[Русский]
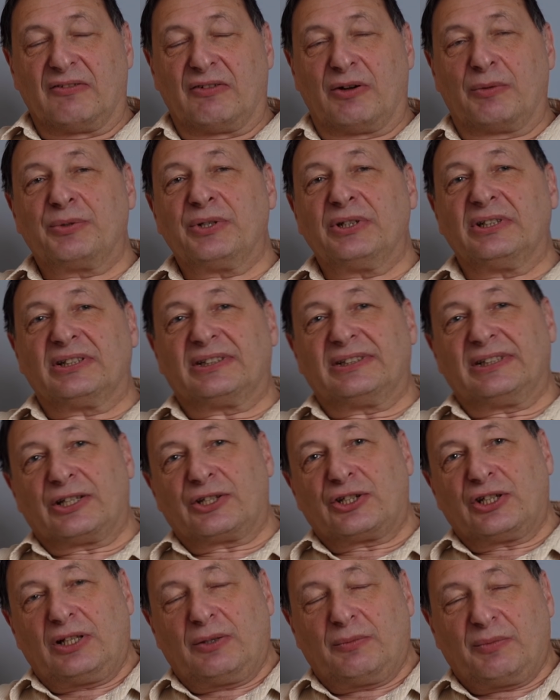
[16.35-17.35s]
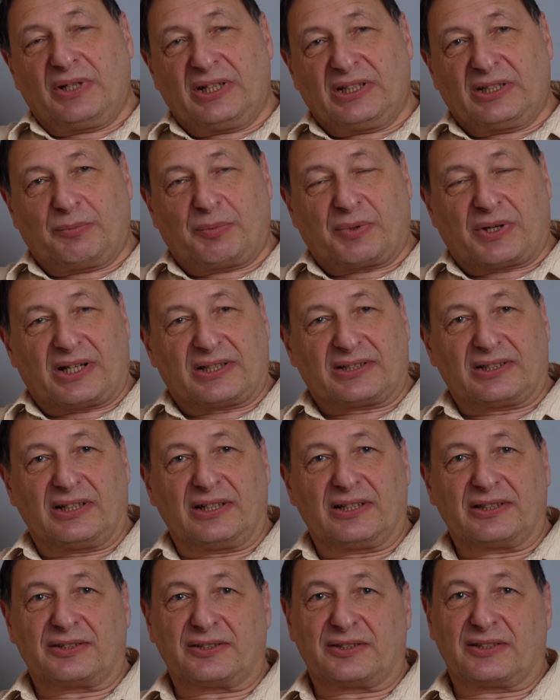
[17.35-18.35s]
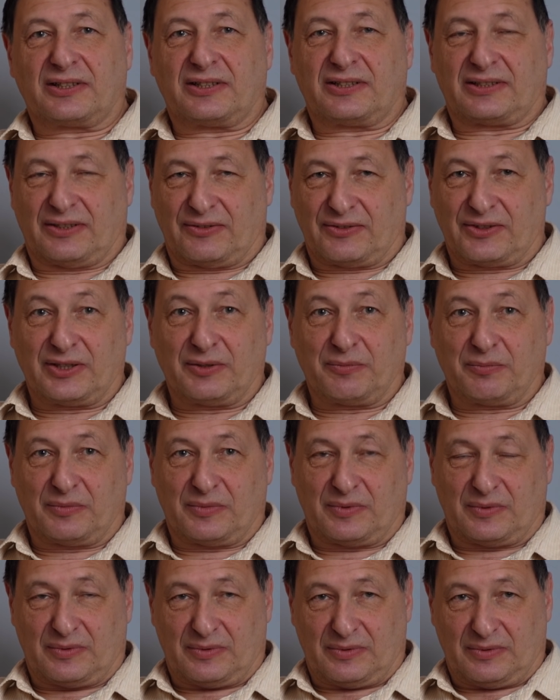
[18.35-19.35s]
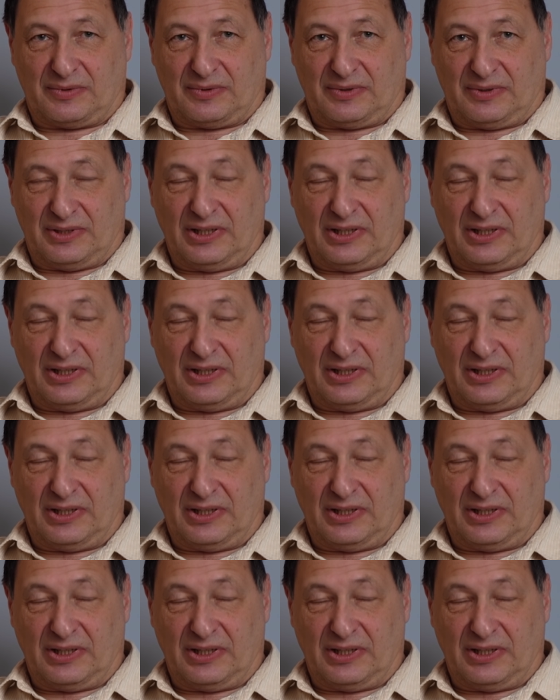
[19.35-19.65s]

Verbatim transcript: Вообще-то сначала мне это показалось э, совсем э,